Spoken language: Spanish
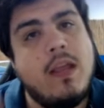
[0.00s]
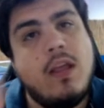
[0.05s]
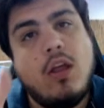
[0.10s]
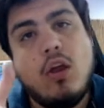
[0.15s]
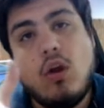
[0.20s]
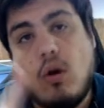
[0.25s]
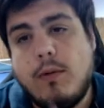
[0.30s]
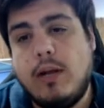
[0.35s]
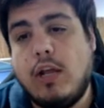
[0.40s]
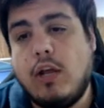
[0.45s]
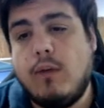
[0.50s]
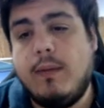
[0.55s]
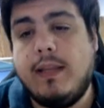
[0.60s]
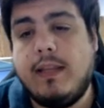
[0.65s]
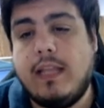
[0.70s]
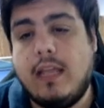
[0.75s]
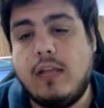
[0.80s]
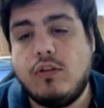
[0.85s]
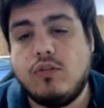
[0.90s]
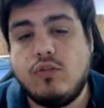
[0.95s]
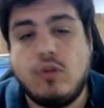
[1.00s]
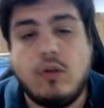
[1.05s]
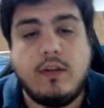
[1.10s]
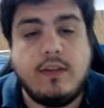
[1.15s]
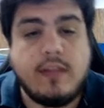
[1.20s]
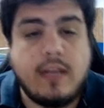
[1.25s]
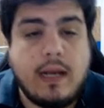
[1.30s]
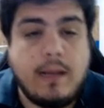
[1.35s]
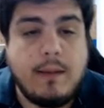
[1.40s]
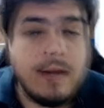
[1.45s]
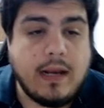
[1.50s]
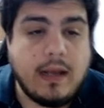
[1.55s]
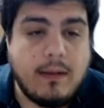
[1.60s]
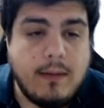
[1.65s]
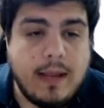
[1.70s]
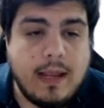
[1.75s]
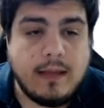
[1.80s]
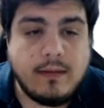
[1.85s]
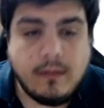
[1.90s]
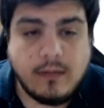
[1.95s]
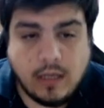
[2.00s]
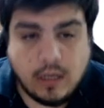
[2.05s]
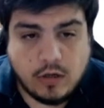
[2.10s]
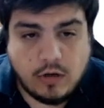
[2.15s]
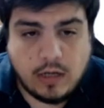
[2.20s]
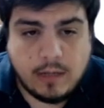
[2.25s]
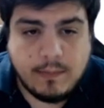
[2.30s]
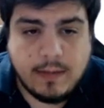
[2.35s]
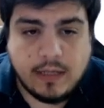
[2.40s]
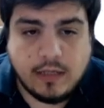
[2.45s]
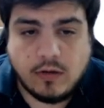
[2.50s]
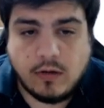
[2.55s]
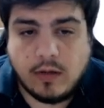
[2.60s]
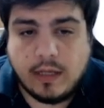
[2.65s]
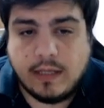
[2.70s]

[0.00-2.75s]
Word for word: como les comenté, yo entré, para que vean que no les miento,